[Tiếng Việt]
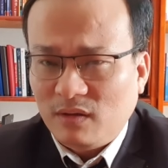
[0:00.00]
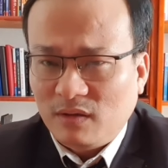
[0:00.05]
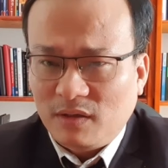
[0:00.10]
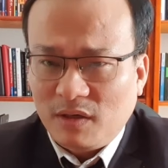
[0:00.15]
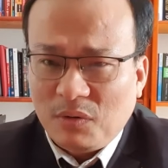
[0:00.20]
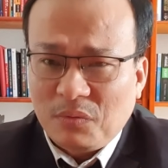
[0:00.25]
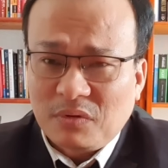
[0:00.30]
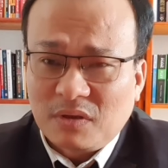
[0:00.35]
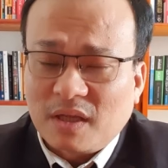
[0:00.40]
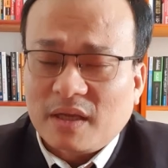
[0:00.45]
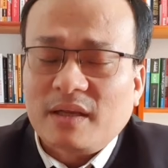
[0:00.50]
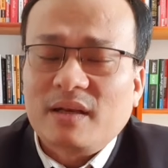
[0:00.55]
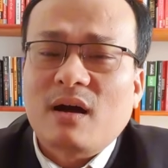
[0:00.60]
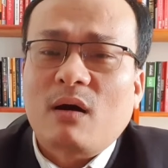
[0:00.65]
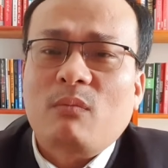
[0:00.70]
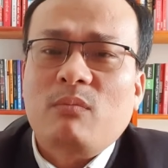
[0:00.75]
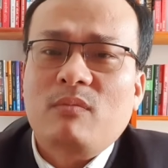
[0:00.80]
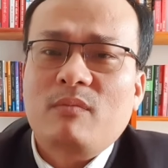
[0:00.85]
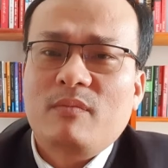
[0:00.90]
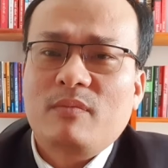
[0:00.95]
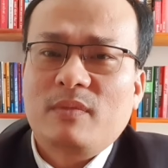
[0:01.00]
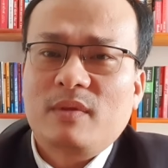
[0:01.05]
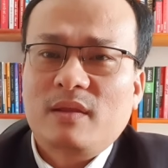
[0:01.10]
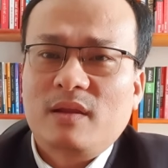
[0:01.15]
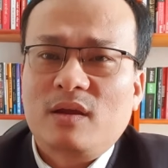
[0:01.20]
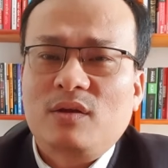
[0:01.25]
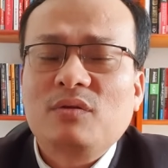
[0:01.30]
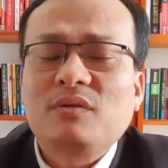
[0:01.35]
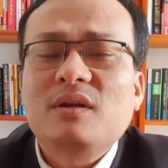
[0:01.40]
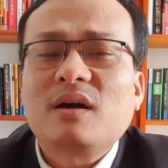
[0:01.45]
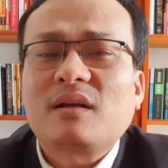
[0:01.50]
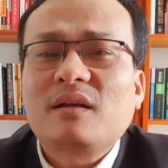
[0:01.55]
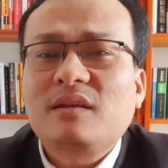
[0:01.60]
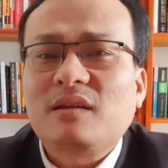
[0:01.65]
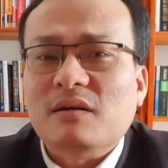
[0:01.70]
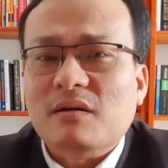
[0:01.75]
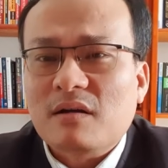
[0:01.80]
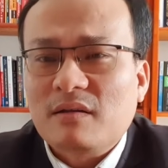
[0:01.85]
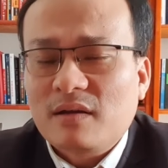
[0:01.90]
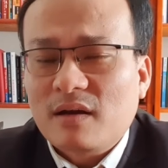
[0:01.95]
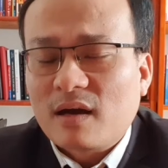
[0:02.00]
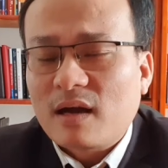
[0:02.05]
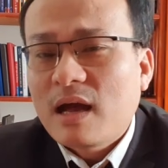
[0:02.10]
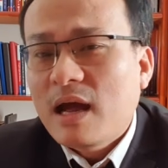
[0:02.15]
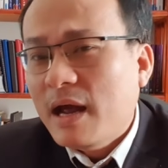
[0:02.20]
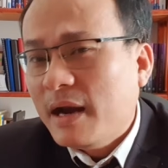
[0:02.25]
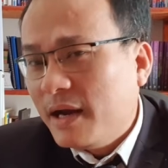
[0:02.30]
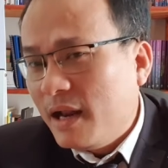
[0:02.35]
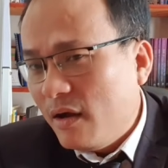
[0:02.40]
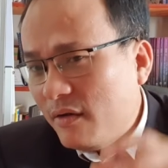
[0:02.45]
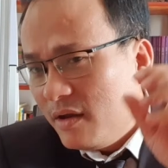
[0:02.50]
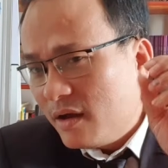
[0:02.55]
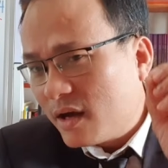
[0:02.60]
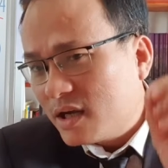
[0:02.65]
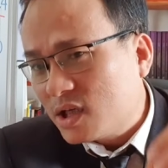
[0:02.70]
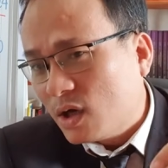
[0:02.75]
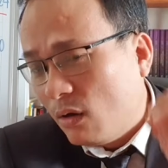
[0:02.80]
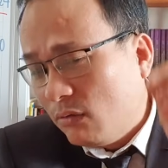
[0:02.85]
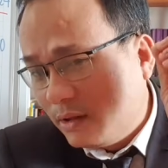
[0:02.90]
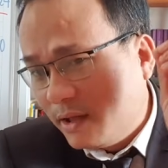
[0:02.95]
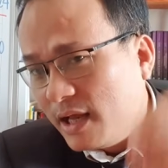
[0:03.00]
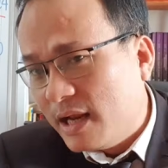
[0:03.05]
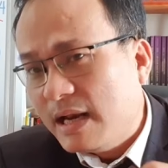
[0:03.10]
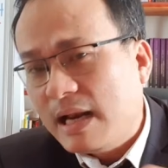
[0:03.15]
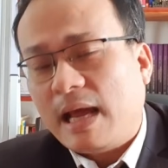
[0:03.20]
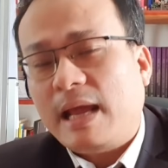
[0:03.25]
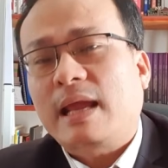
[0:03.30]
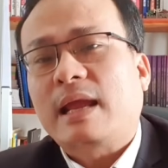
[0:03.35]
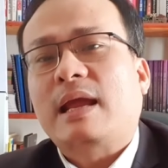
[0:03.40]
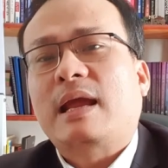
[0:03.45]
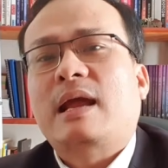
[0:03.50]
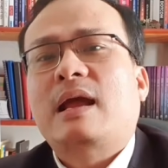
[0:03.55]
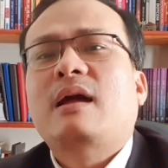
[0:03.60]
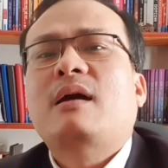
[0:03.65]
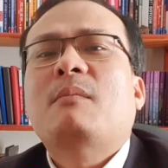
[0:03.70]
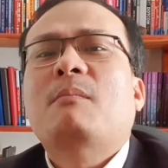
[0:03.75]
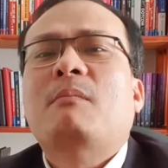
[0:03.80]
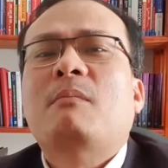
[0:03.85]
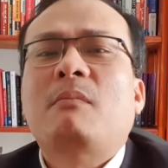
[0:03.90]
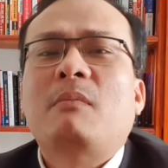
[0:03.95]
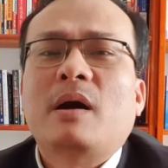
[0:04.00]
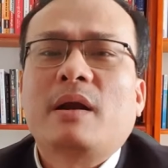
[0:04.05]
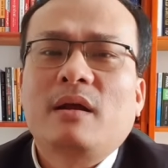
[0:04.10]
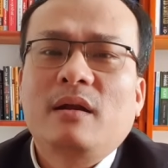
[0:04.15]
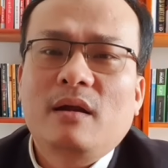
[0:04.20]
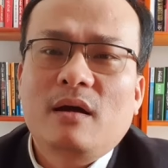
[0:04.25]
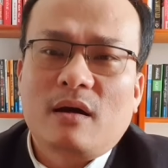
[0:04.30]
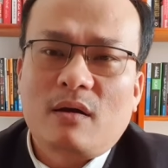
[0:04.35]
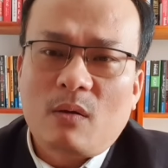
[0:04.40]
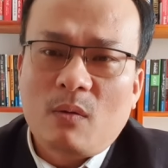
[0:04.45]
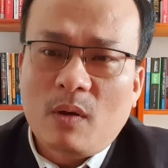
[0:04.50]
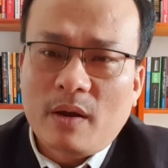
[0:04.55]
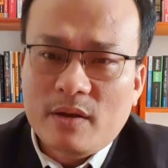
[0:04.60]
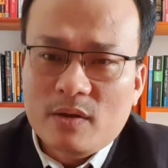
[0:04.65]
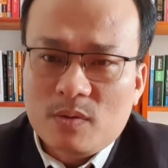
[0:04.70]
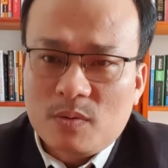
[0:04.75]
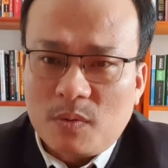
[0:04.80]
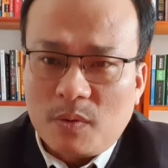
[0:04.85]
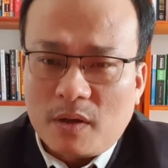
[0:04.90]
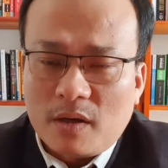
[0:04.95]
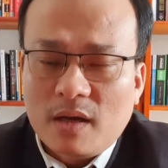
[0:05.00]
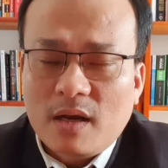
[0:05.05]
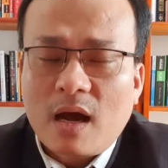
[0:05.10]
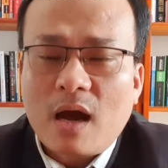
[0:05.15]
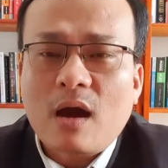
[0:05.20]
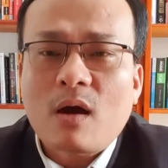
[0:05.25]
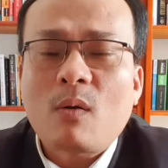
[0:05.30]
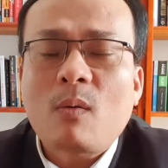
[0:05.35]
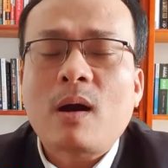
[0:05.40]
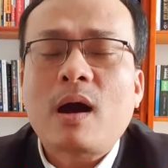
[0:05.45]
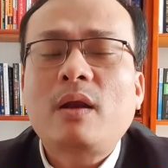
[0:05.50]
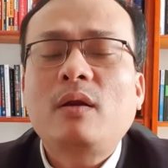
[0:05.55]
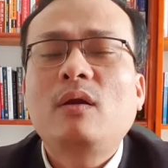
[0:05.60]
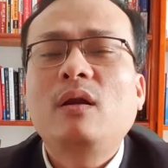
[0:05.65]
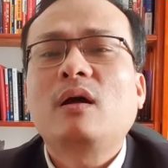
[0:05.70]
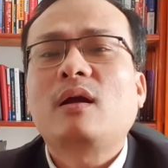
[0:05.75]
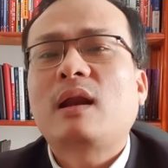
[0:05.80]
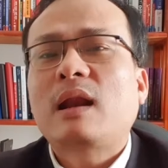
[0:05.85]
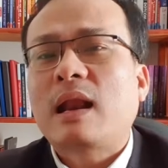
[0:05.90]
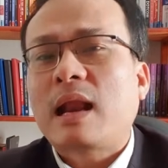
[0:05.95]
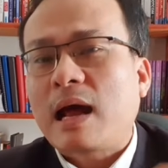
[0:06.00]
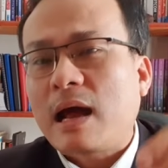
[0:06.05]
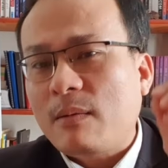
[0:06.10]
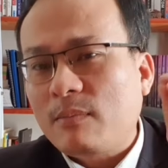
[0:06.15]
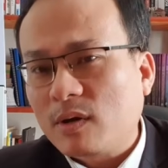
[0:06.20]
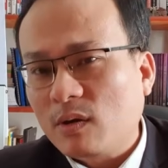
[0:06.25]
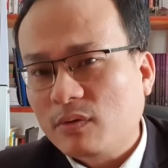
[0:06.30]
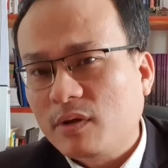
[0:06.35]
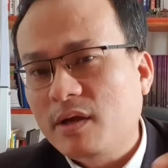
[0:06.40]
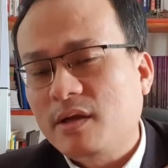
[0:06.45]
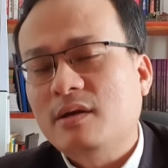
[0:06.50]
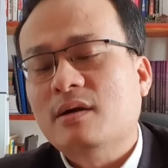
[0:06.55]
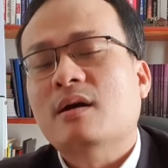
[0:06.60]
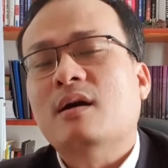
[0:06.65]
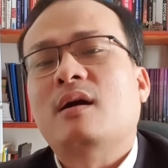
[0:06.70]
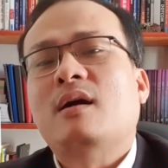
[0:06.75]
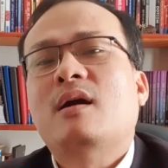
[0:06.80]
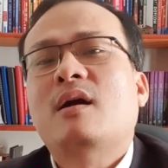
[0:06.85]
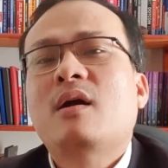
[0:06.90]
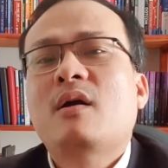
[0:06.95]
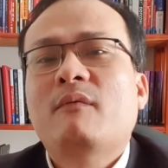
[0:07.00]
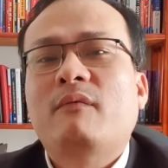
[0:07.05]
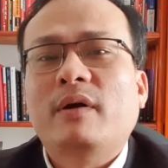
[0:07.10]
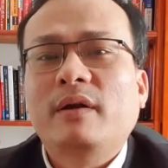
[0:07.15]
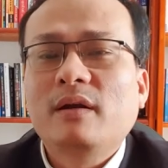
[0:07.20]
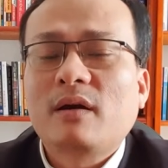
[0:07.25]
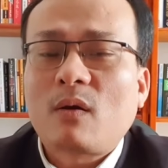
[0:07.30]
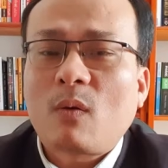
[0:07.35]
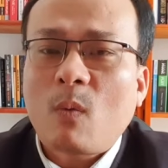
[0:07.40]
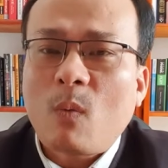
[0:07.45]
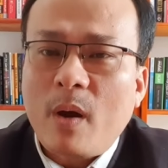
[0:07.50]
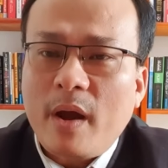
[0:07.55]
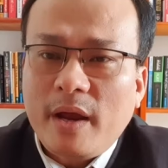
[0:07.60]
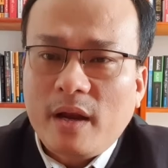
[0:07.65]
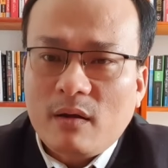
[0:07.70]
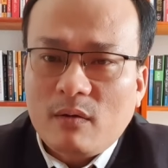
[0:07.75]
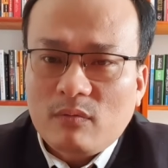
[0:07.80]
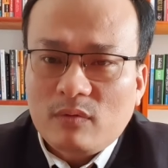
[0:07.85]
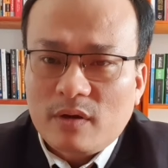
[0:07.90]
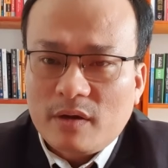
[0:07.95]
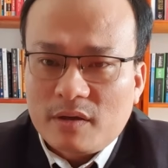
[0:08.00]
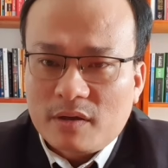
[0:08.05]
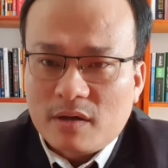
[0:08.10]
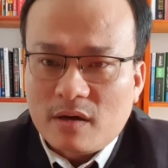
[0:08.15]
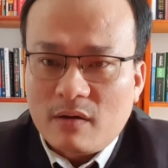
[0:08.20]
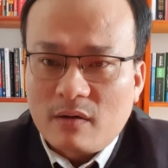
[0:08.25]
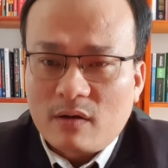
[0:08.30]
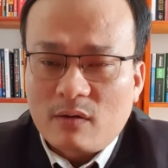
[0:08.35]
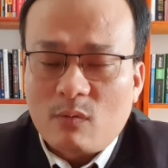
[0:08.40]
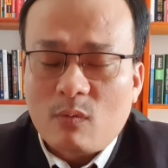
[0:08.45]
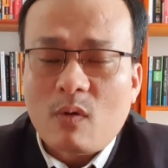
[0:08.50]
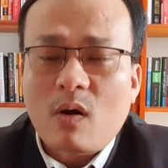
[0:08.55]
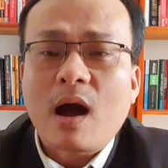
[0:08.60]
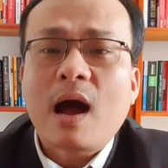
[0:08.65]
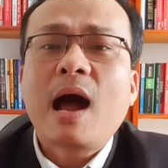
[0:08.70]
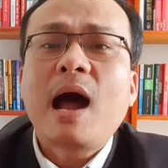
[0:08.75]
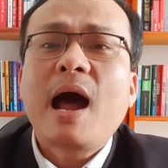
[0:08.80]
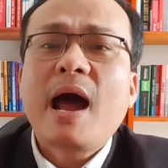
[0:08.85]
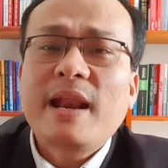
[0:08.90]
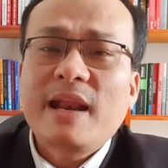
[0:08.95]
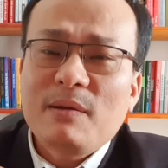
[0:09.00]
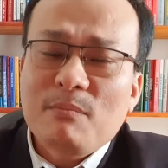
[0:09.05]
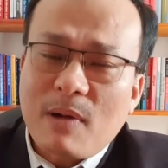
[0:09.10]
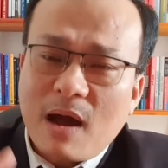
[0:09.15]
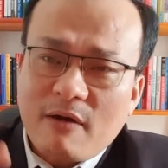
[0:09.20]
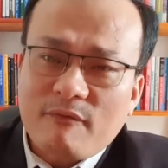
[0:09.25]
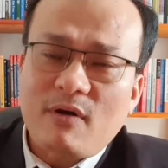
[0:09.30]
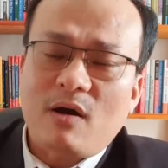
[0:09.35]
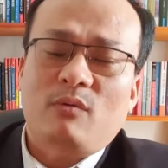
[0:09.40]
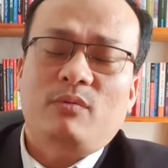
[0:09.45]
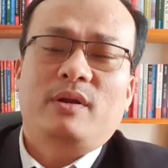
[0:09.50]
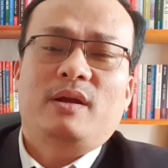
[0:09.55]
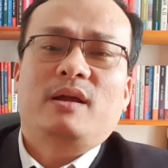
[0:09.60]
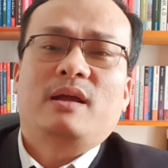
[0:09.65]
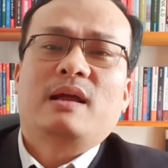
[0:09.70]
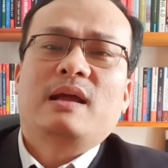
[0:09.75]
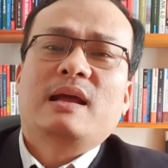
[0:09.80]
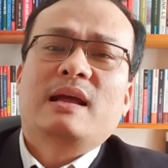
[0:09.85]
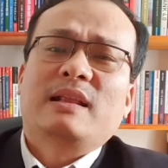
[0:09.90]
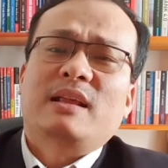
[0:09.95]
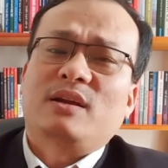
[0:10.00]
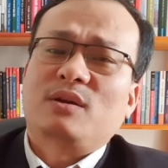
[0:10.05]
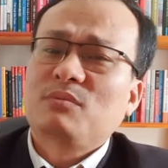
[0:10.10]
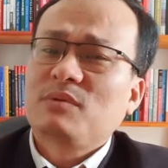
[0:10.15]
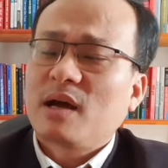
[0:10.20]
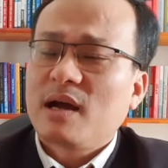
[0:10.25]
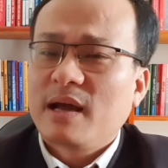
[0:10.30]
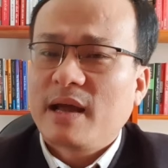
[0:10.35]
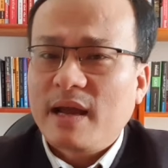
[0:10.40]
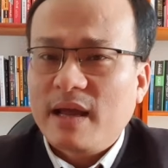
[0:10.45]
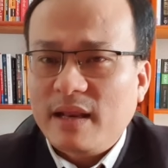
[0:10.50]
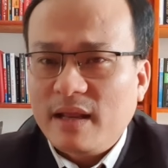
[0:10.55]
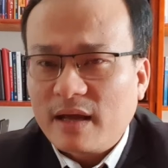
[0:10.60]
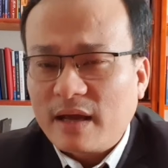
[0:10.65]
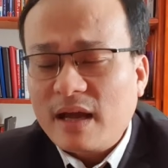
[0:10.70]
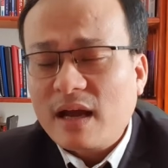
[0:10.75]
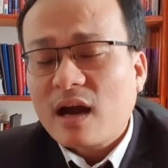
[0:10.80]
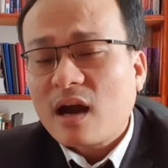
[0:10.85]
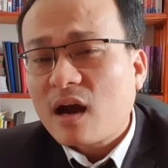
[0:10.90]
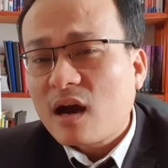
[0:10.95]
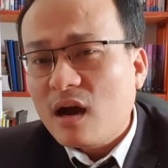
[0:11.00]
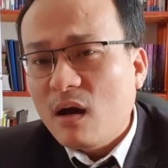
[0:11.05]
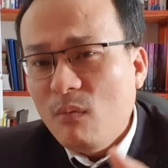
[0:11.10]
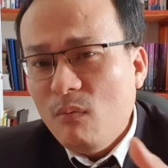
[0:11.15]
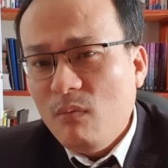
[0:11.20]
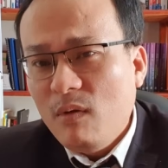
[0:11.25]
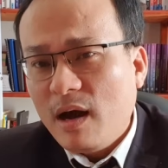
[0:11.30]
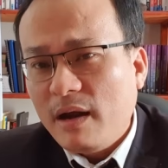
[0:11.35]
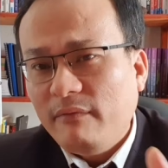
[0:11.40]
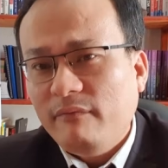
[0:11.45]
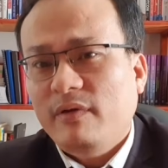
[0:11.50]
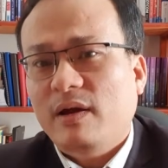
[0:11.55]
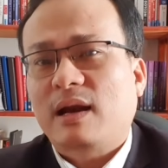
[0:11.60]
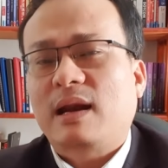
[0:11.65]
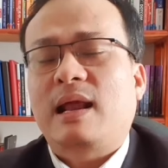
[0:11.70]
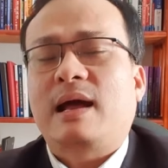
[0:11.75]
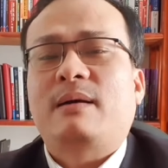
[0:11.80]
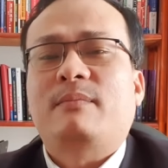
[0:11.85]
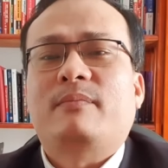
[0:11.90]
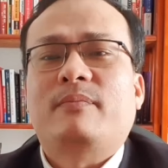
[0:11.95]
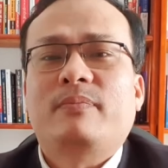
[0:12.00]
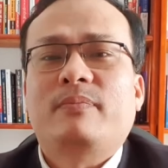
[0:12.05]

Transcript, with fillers: triệu tỷ đồng thì chúng ta cứ tưởng tượng nếu như cái số tiền này mà đã được luân chuyển hàng hóa nó được làm trong thị trường và được quay trong thị trường trong 2 đến 3 vòng đi thì chúng ta nghĩ đi cái công ăn việc làm